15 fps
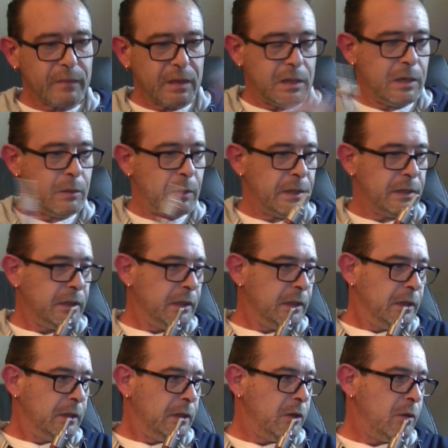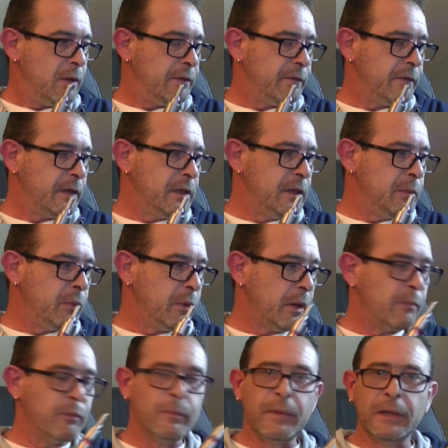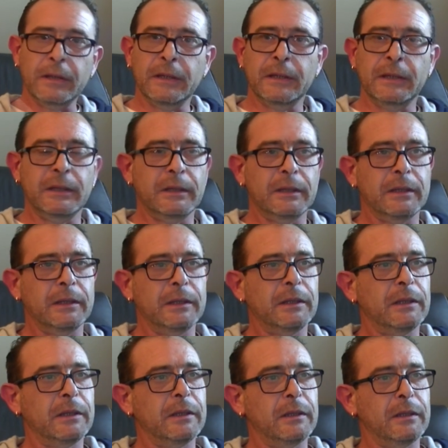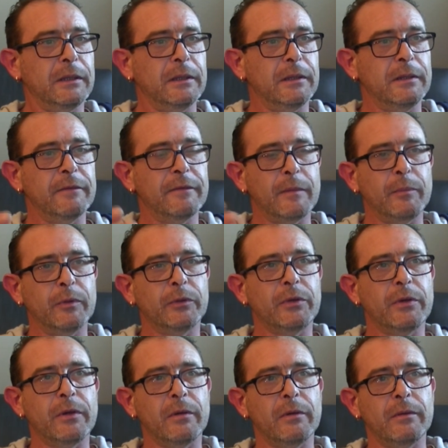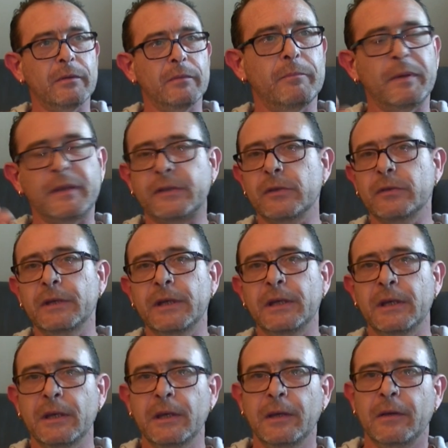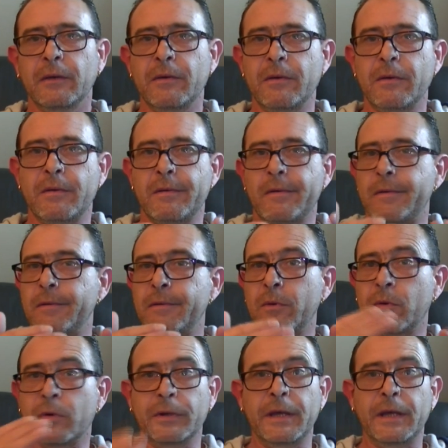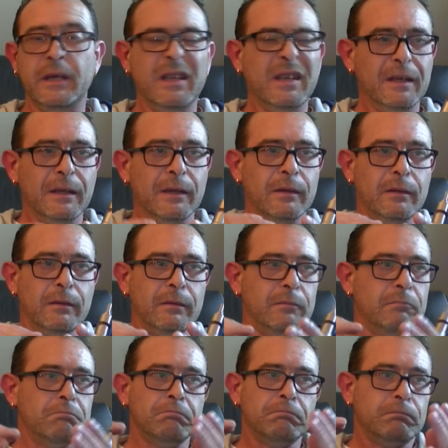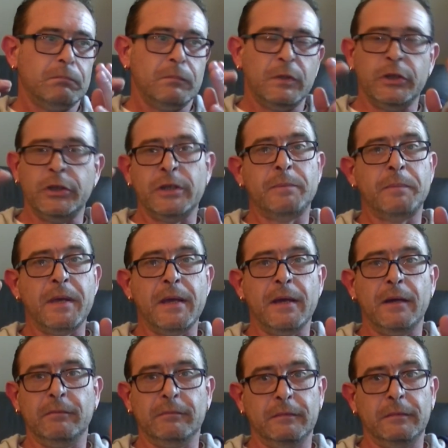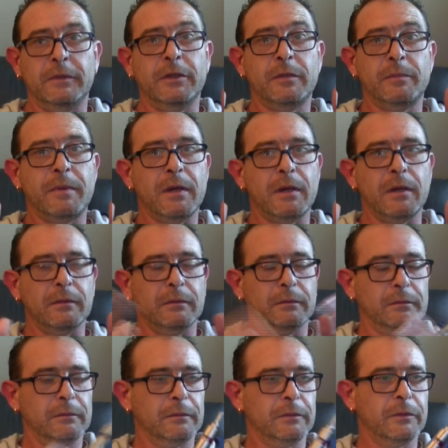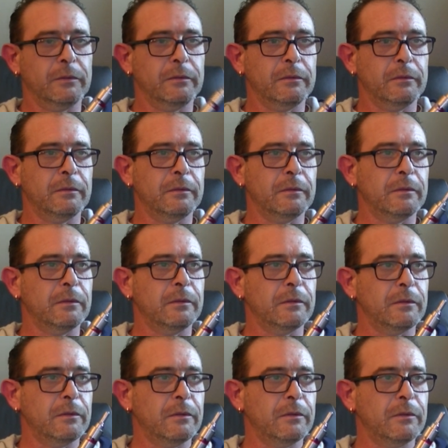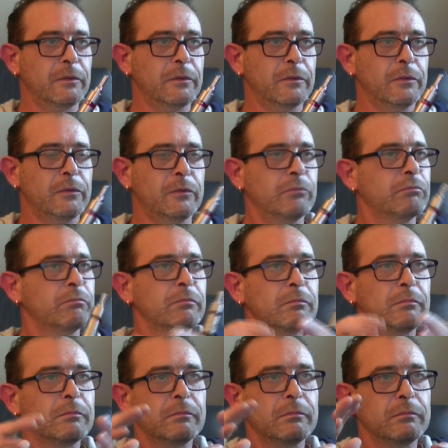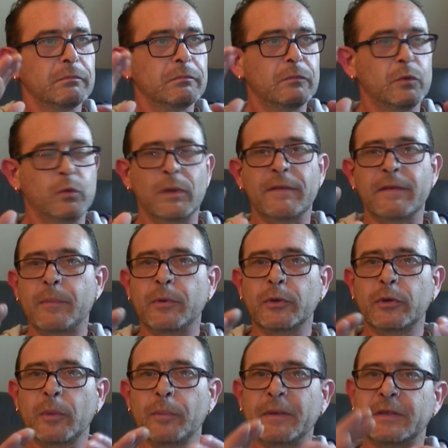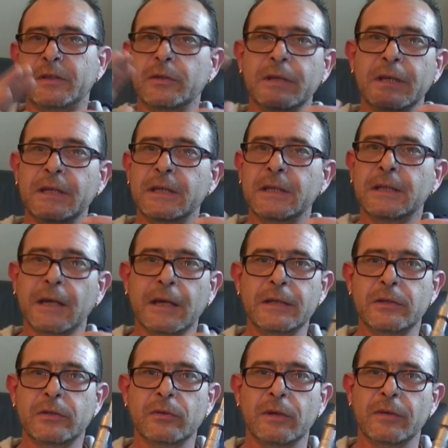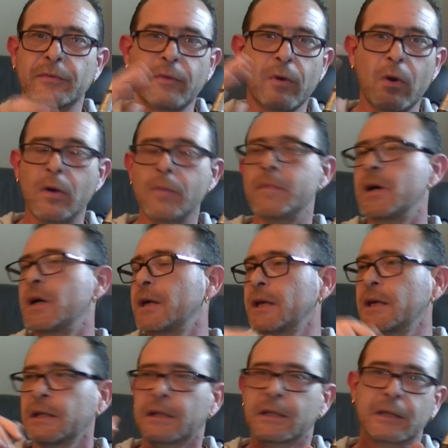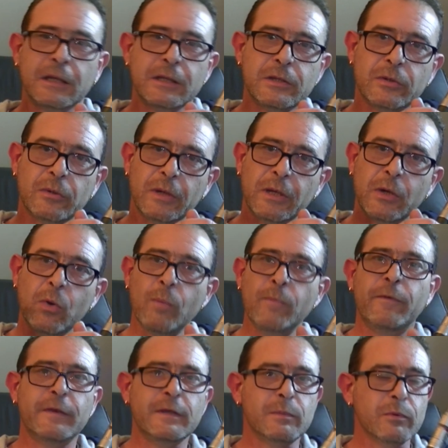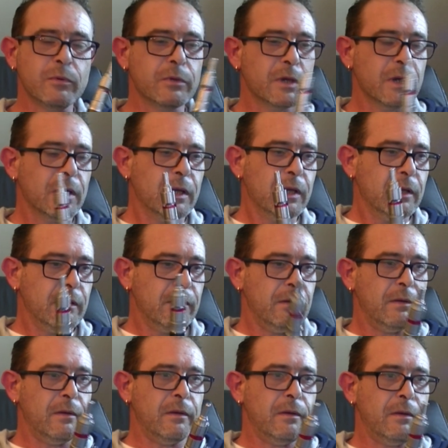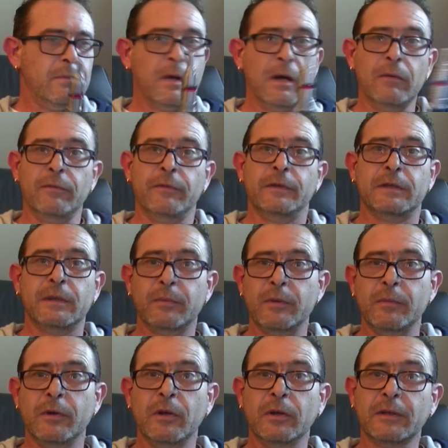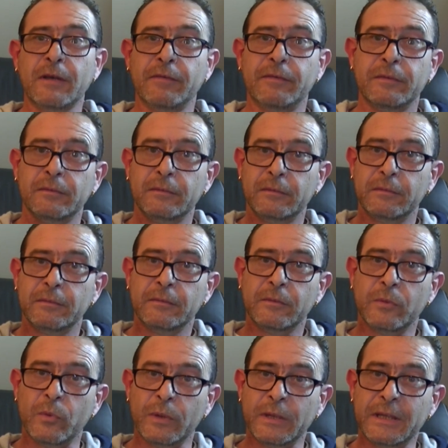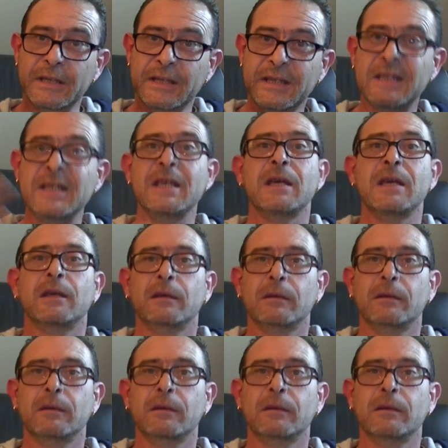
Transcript: Et ouais, le FVI, pour la plupart des, des, vapoteurs euh, passionnés, euh, on connaît. Euh, j'espère, j'espère que tous les vapoteurs passionnés qui traînent sur les forums, qui traînent sur les groupes Facebook, bah, ont fait simplement leur taf, ont été signés